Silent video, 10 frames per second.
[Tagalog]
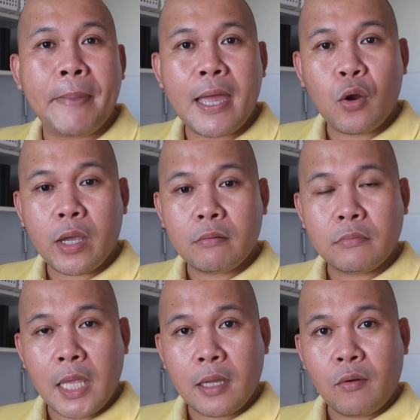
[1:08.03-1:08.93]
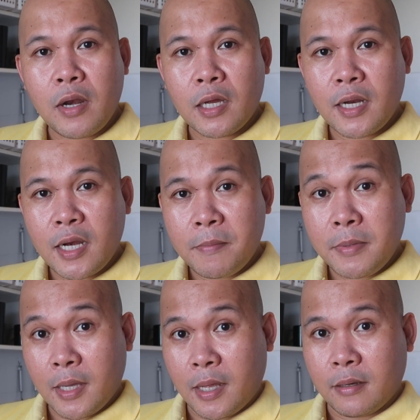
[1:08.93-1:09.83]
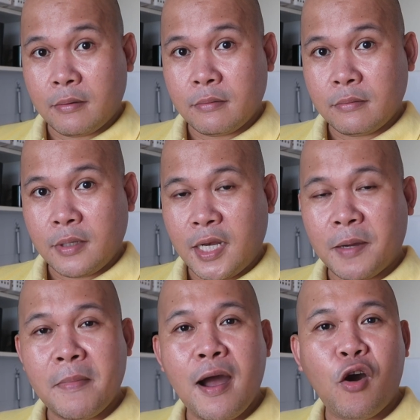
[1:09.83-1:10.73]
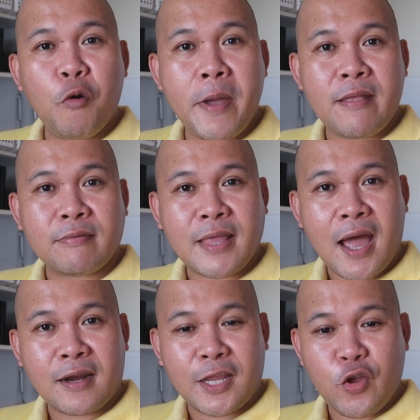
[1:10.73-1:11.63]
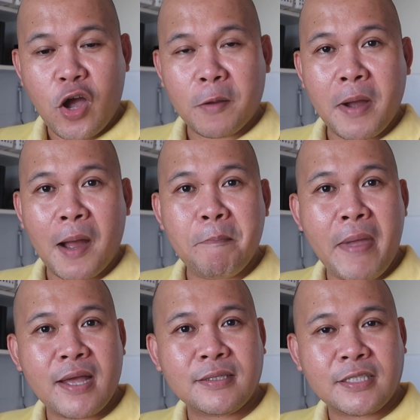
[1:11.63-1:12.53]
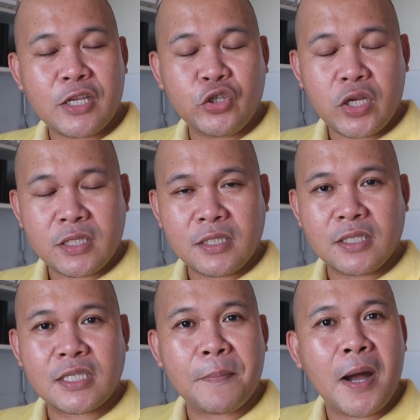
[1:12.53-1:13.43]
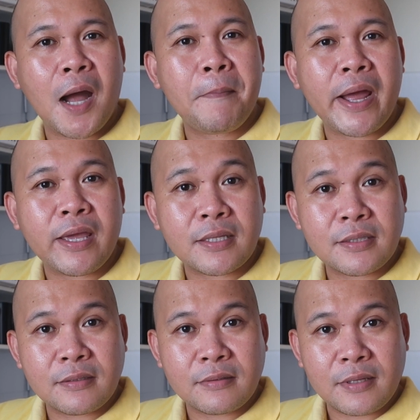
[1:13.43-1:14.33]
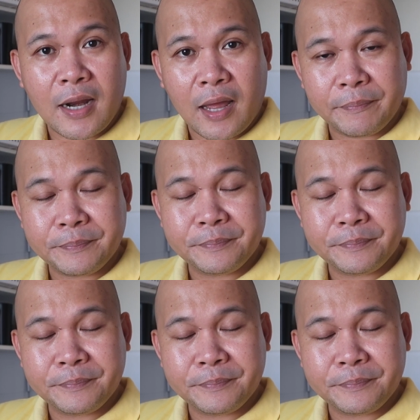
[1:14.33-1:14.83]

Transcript: pero hindi ko lang nanamian inang mga komentar ninyo kag mga messages sa mga maestra